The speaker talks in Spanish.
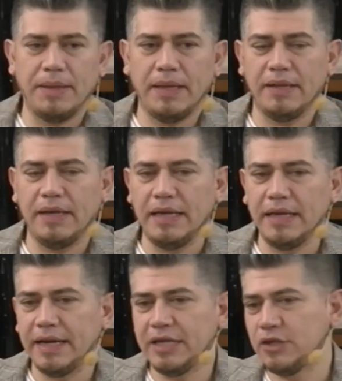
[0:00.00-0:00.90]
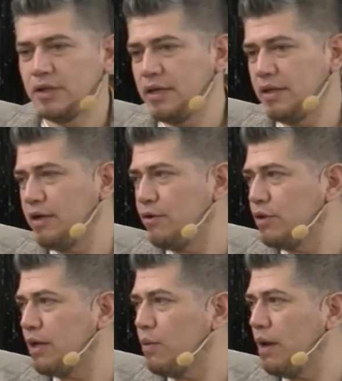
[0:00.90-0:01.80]
del ingreso de,
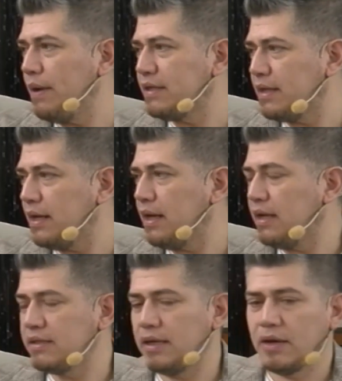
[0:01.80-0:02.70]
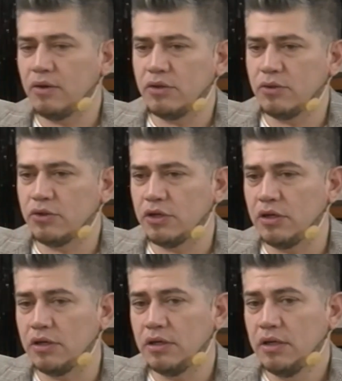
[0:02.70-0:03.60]
Ruta 9 hacia, la,
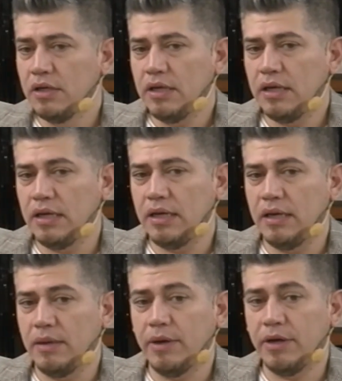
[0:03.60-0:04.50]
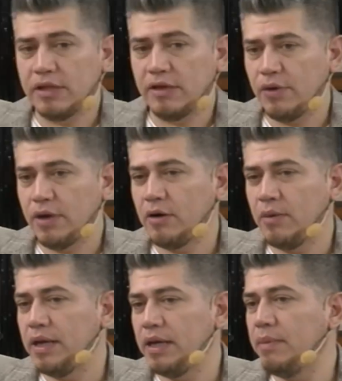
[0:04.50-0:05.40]
Constitución. Eh, bueno, Tafí
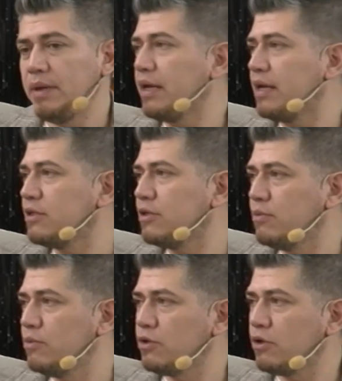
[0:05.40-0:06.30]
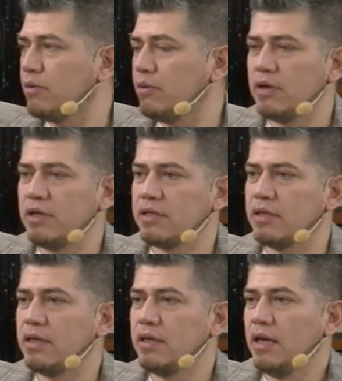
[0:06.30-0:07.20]
viene, viene creciendo mucho, como vos lo
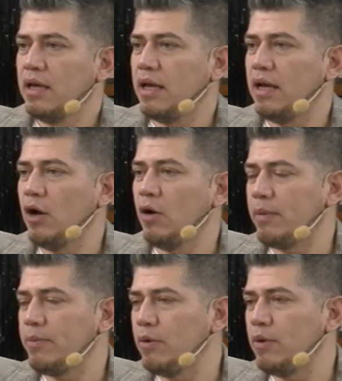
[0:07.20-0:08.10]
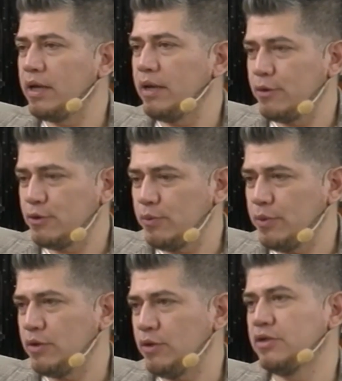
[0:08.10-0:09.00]
decís, en la obra pública y por
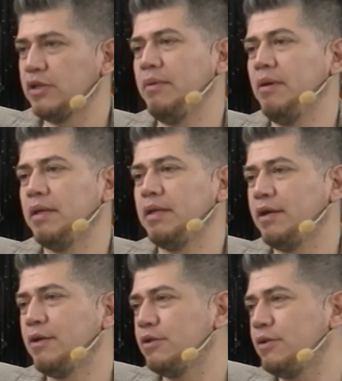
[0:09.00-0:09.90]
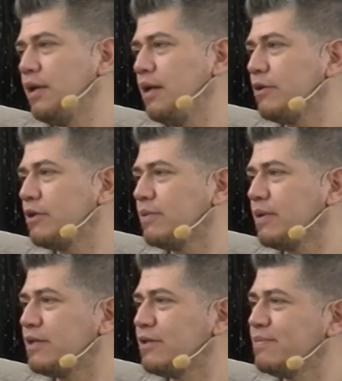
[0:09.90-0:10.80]
supuesto eso también va a tener continuidad en la próxima
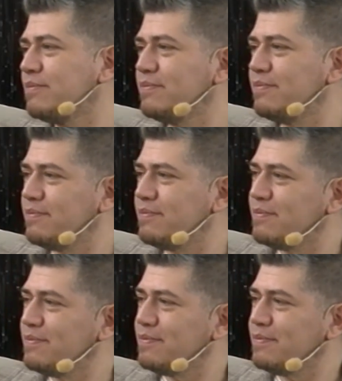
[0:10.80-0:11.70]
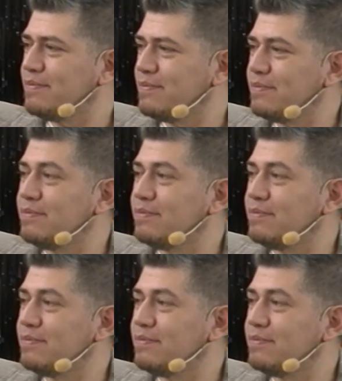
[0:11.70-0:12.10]
gestión. Y se vio en la elección, por los